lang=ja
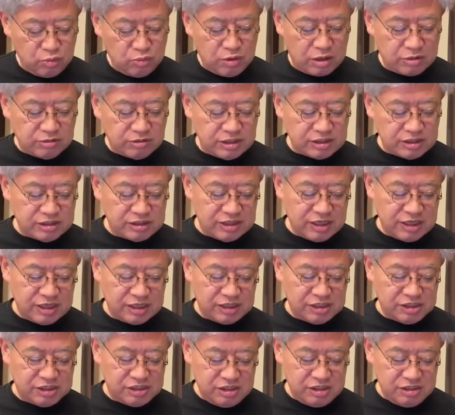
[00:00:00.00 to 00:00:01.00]
ともかくで
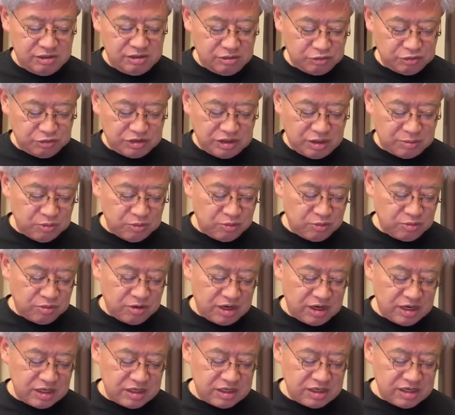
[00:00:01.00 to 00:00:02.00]
すねきちんとした
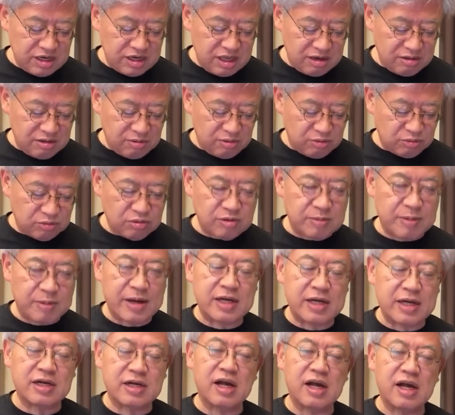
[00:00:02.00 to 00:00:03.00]
ものから逃げるこ
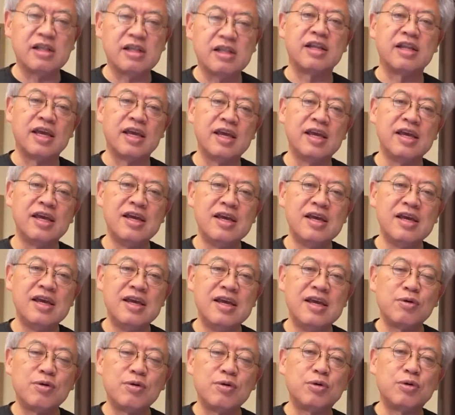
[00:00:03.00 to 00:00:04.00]
とばっかりでね
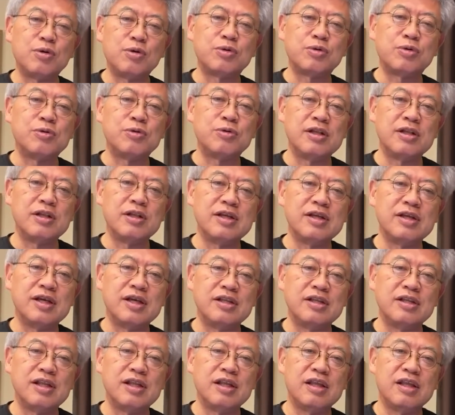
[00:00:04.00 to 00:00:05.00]
こういうことをや
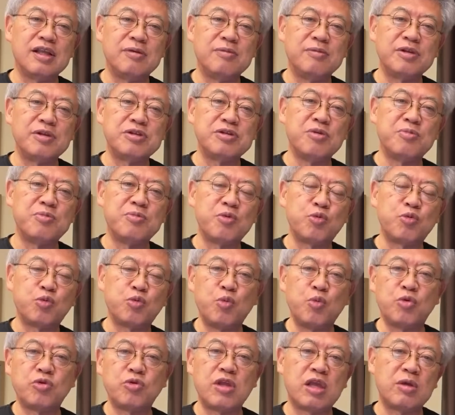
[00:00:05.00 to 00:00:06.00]
りでで、別の
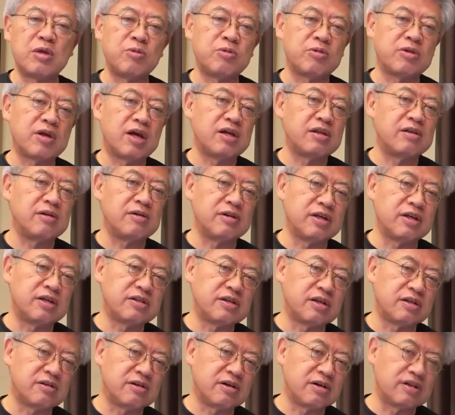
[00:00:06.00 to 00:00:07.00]
目的もタイ
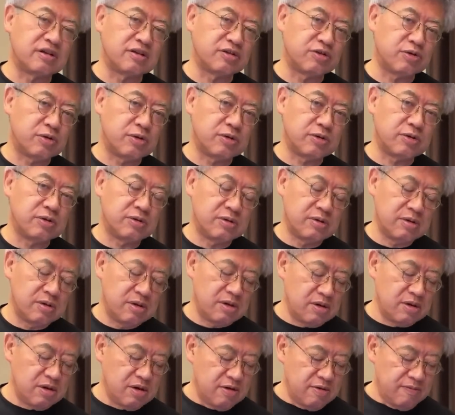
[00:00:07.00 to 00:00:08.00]
ではできちゃったわけでしょ
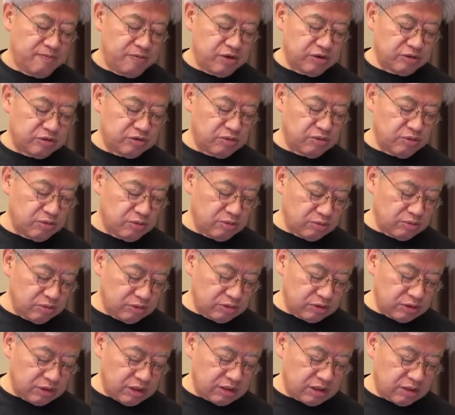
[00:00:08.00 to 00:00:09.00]
そう
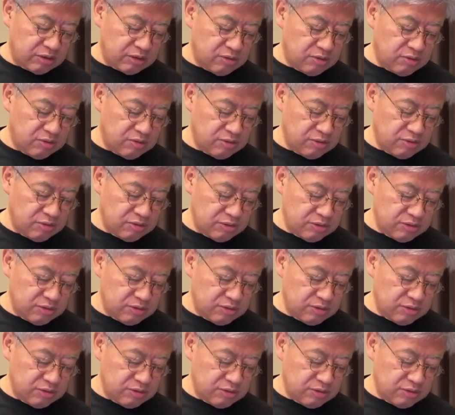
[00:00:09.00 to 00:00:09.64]
いうことを言ったらねこう